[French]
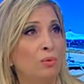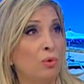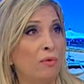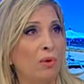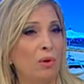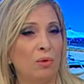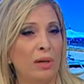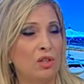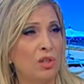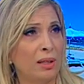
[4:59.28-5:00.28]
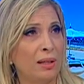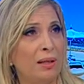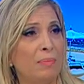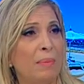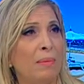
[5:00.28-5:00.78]
nous œuvrons en
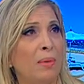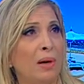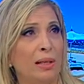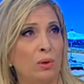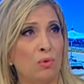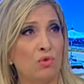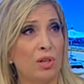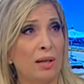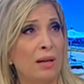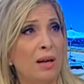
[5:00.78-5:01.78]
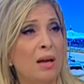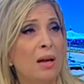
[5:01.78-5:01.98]
Algérie, même à l'étranger.